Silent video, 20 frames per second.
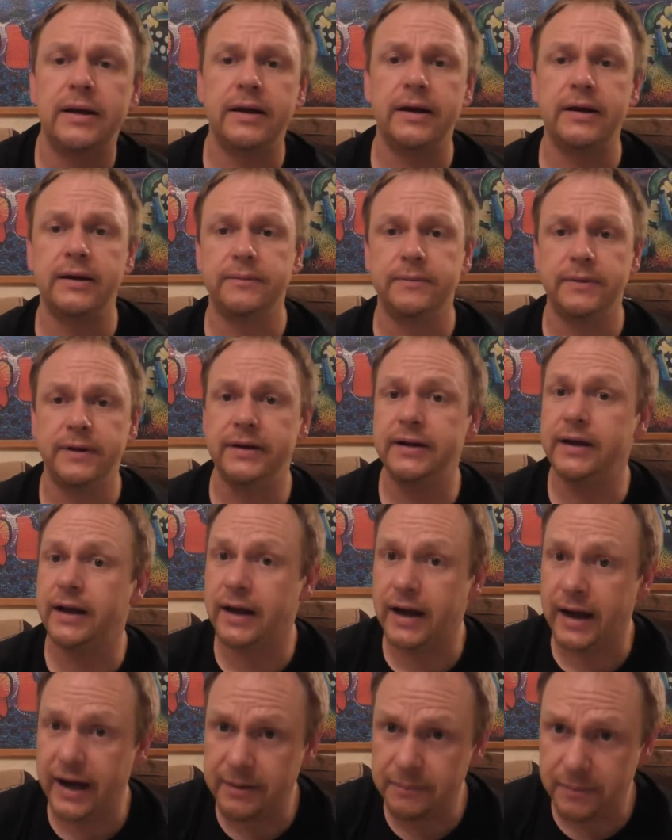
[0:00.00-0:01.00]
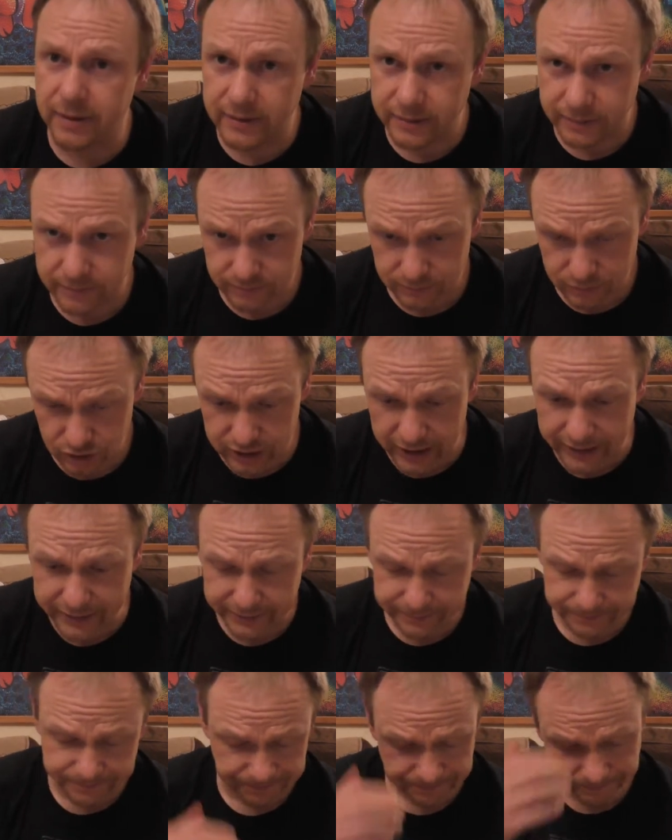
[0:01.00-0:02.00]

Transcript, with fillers: äh, in ihrer Heimatstadt